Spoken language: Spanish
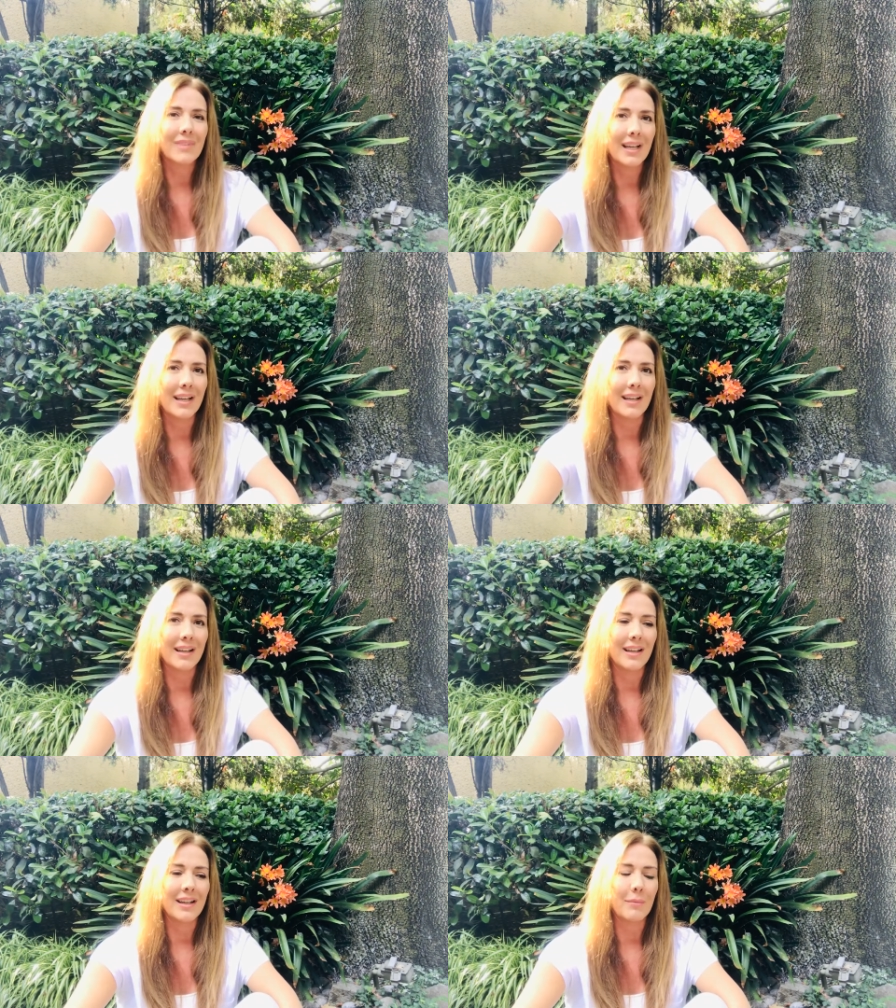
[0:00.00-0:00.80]

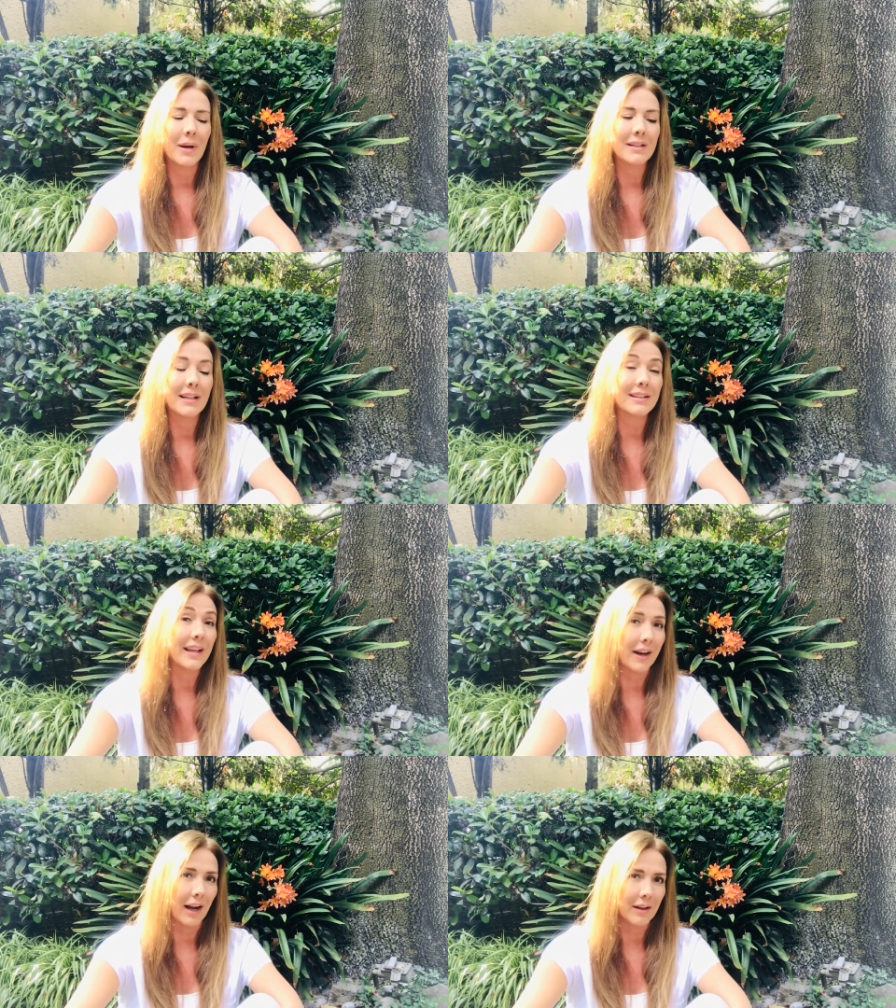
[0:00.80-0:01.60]
eh, en el planeta
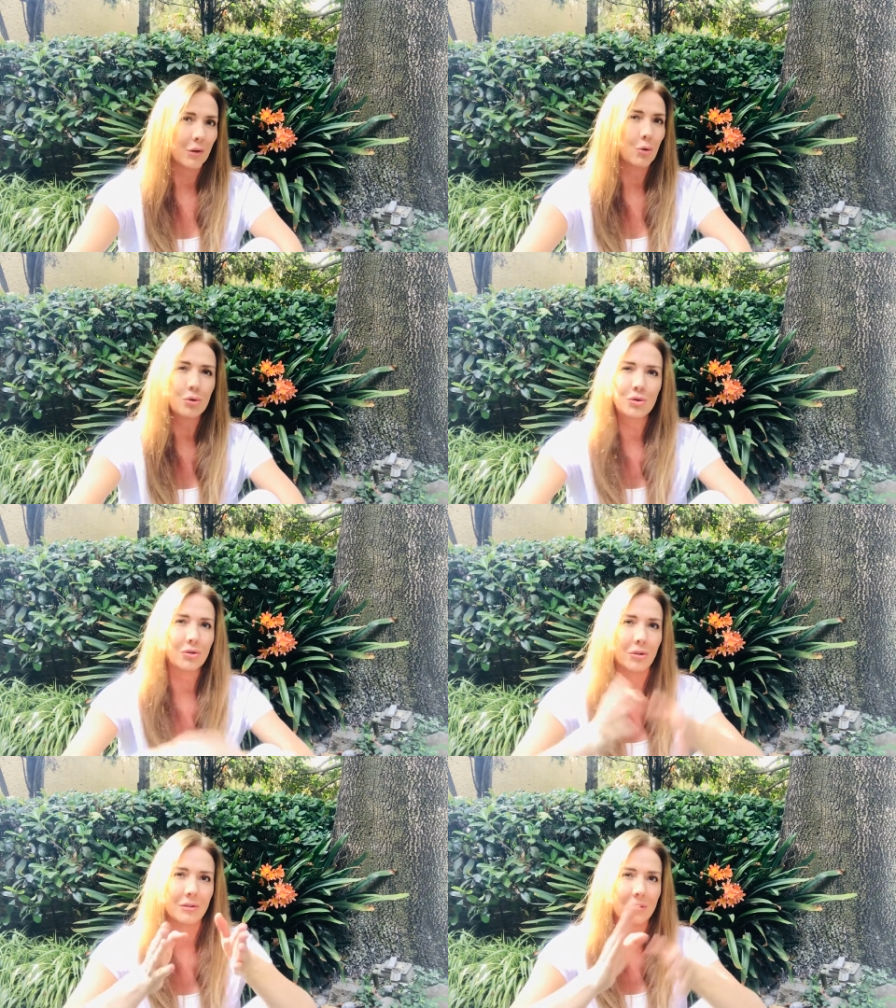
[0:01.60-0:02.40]
Tierra,
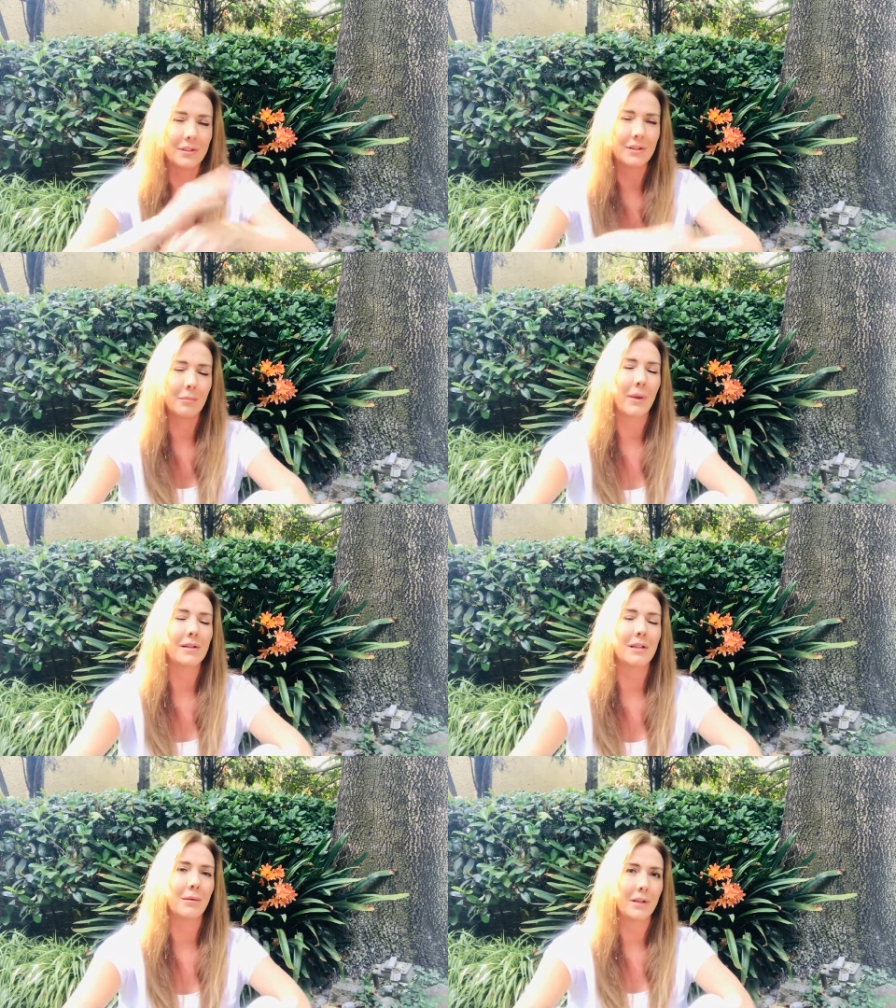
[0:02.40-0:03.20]
justo, es el
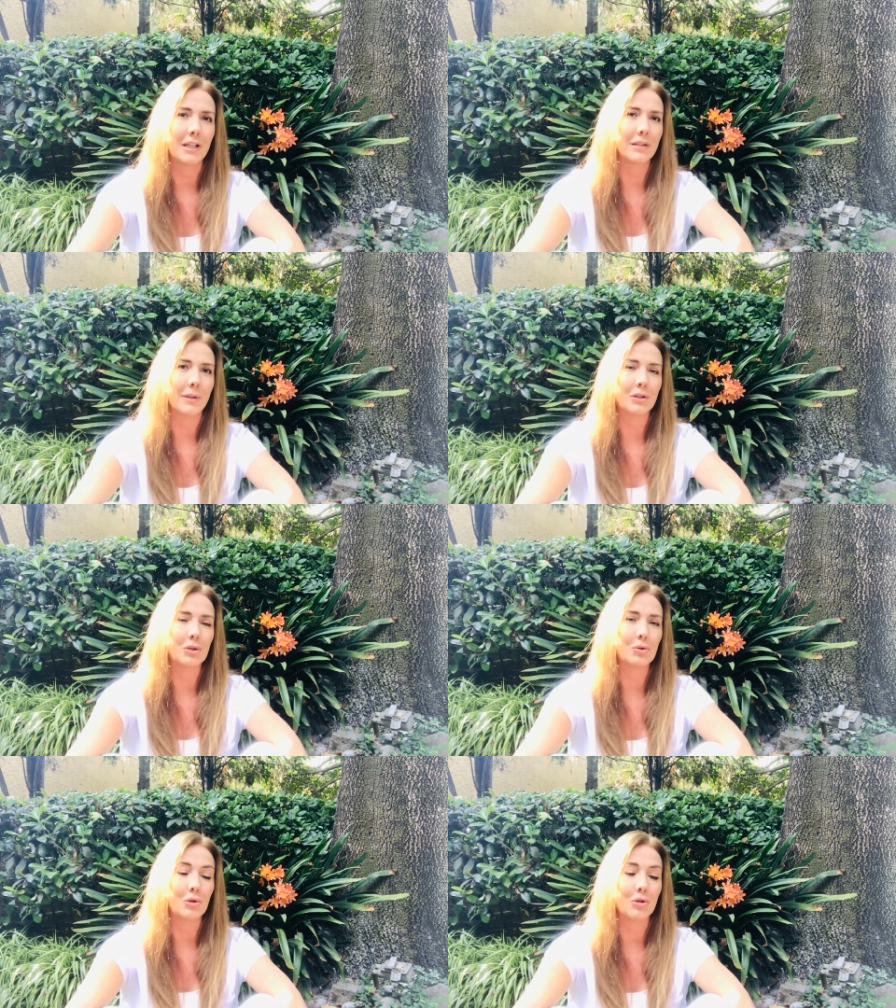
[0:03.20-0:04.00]
20 y
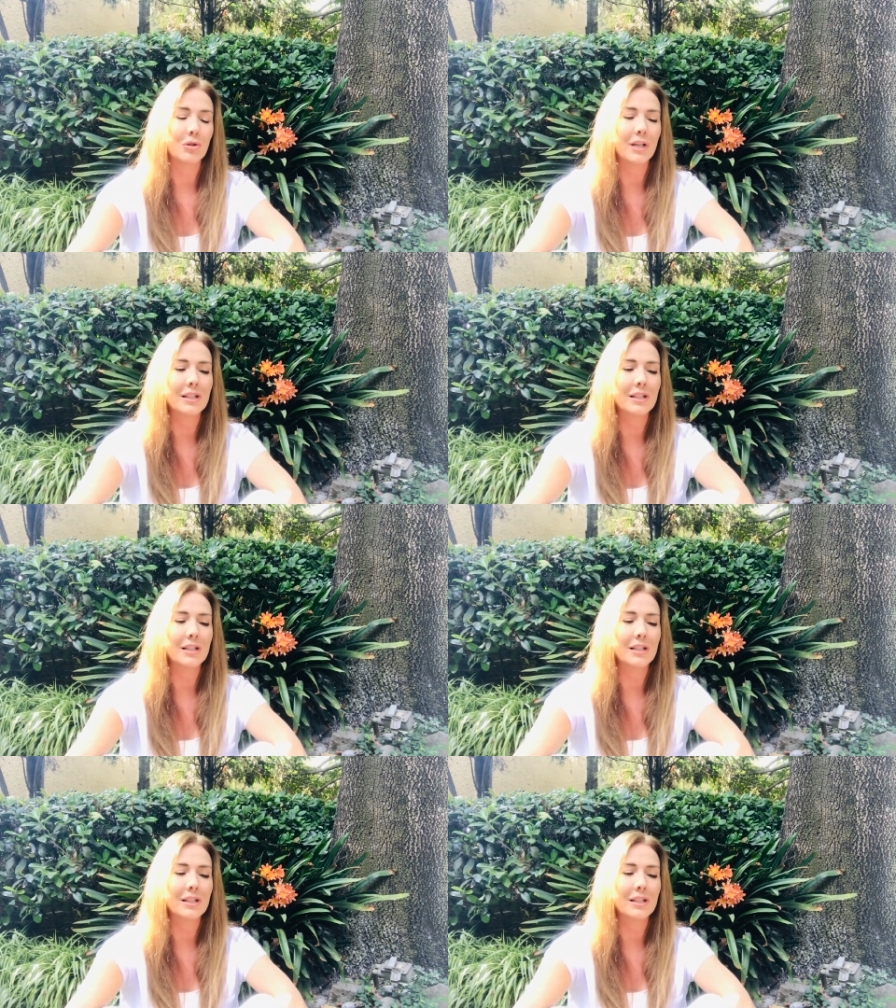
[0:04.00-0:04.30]
21, ¿no?